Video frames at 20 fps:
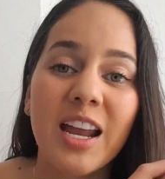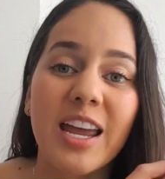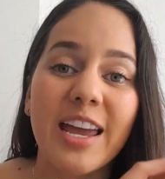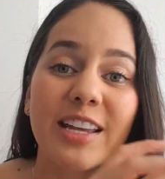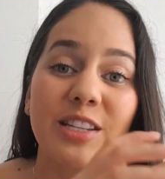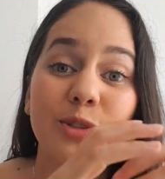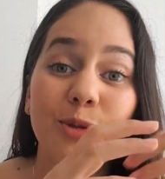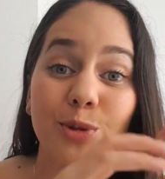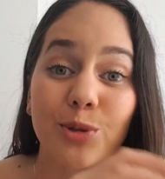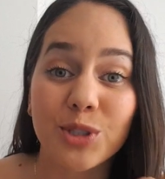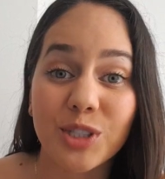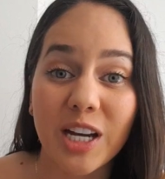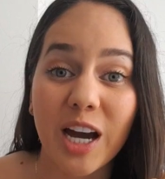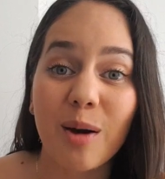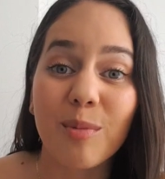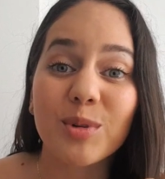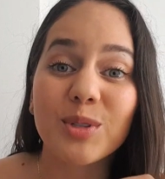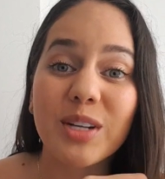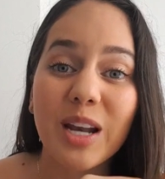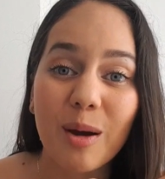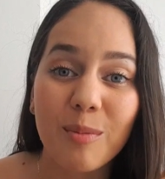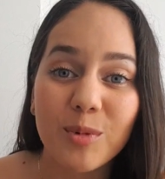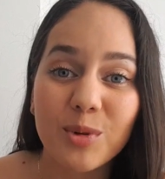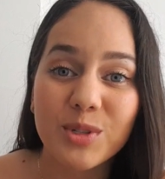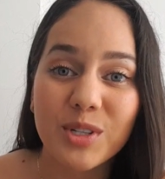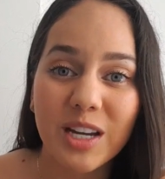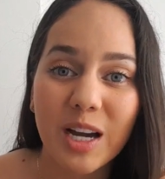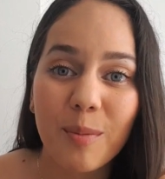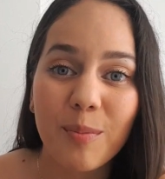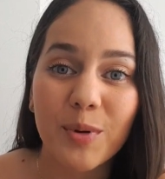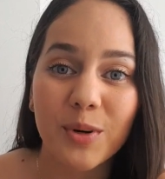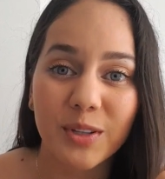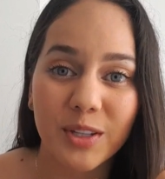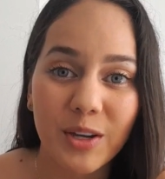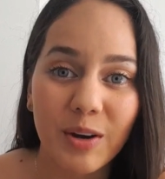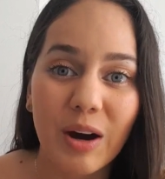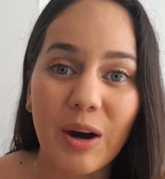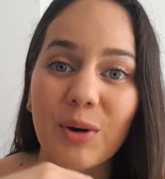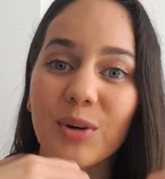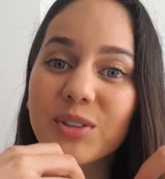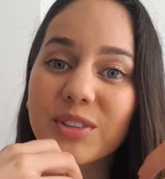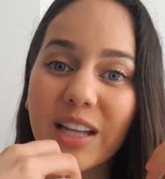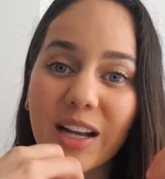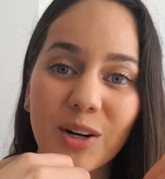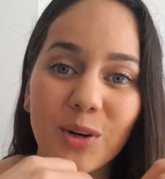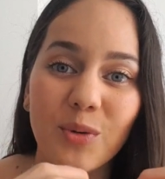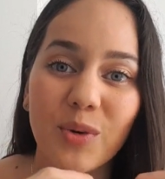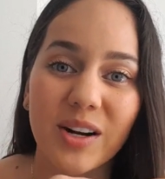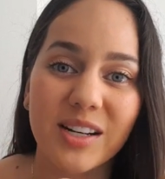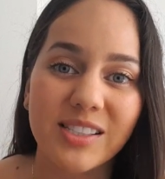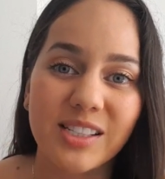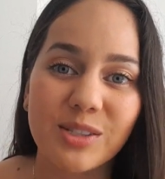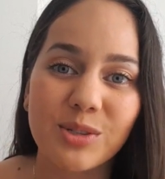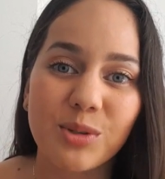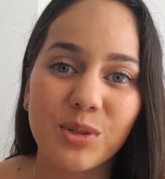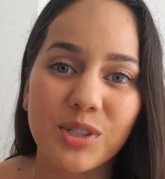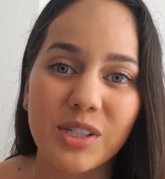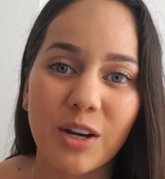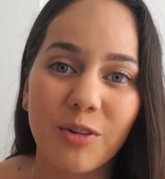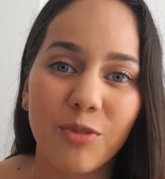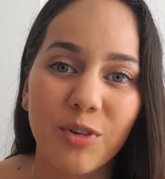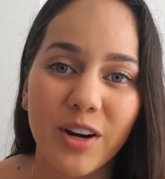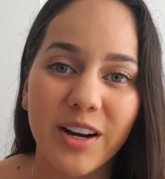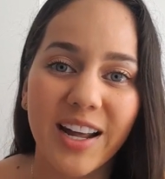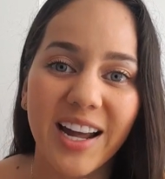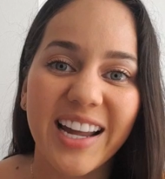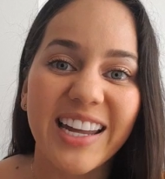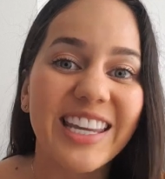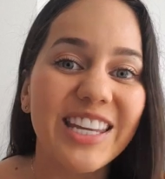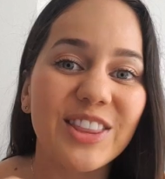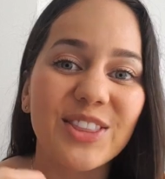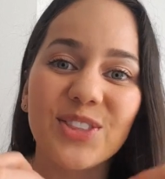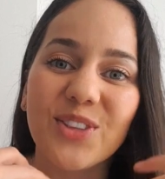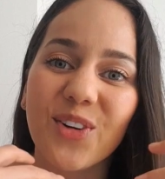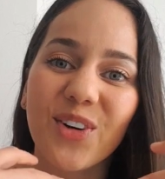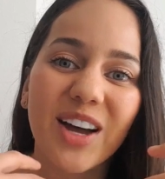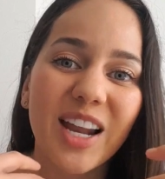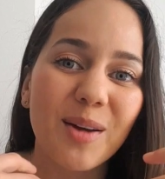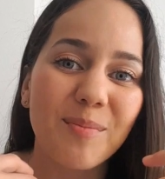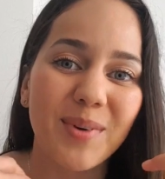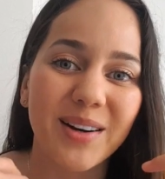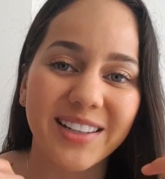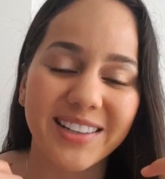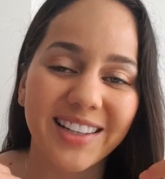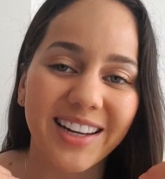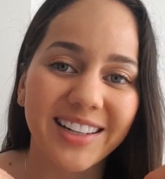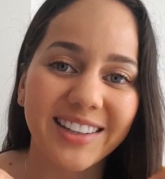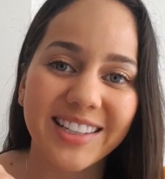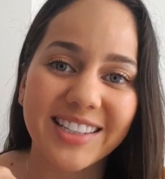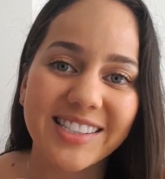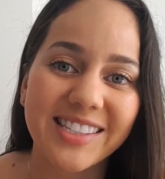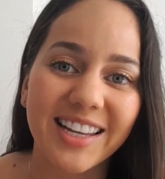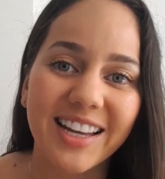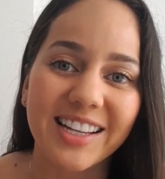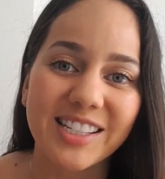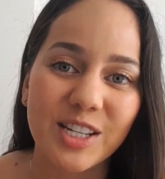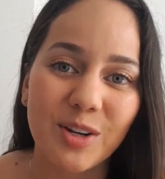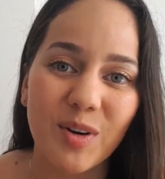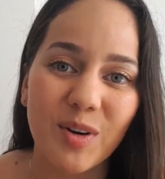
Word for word: Escuchamos la música por debajo tal cual se escucha afuera y toda la parte artística se